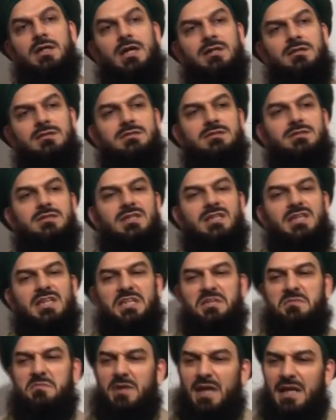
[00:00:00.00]
Yalnız
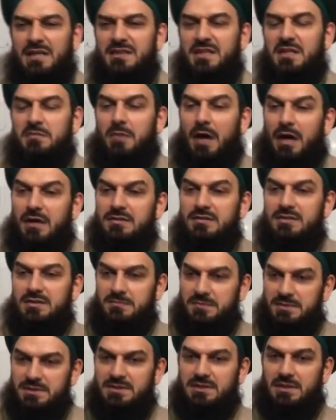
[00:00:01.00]
ibretle
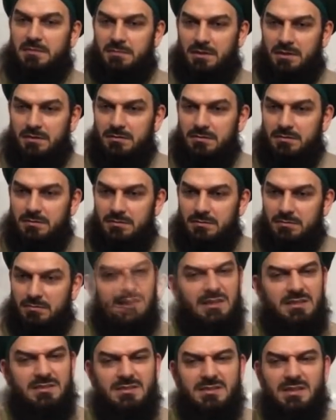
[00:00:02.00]
baktığımız zaman
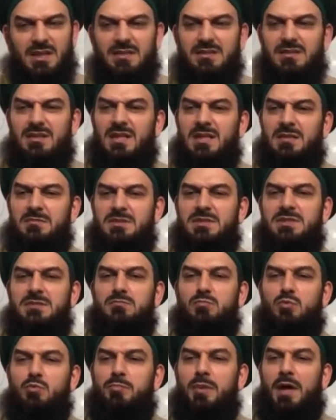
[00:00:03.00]

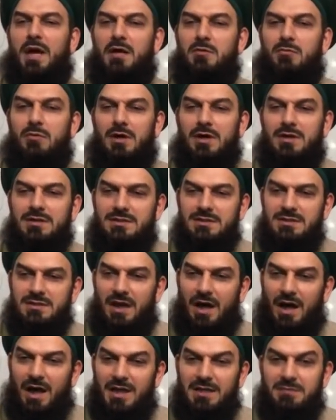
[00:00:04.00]
insanlarımızın bu pervasız
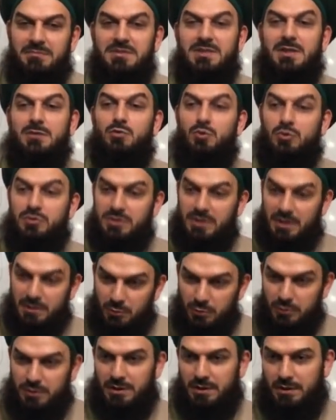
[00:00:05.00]
hali bize
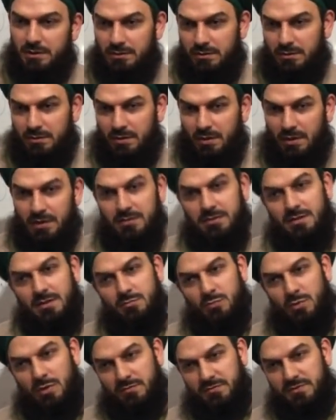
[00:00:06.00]
gösteriyor ki Allah
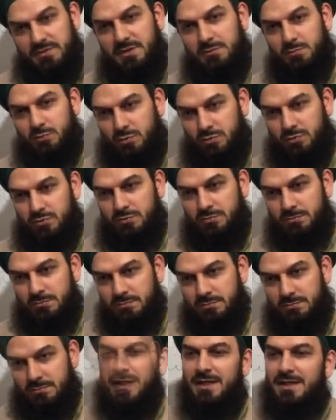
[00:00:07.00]
muhafaza buyursun.
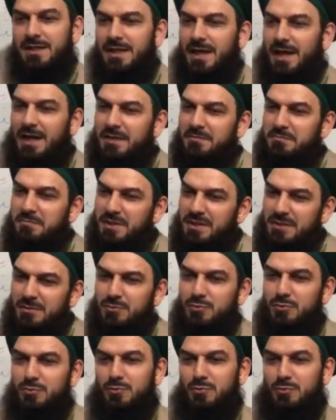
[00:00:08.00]
Yani bir
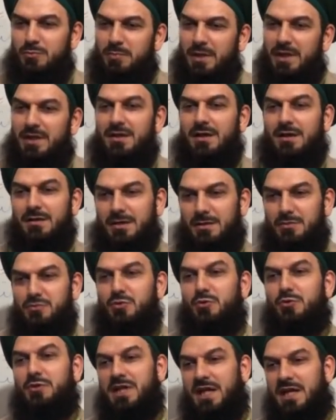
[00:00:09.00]
türlü belalar
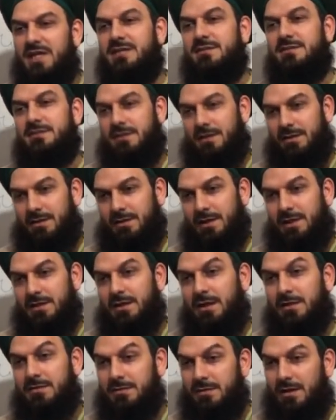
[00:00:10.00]
çok yakın yani
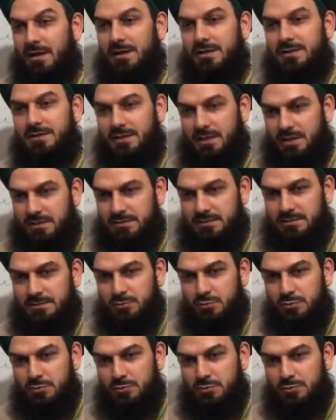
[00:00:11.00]
hani Allah'ın yazdığı.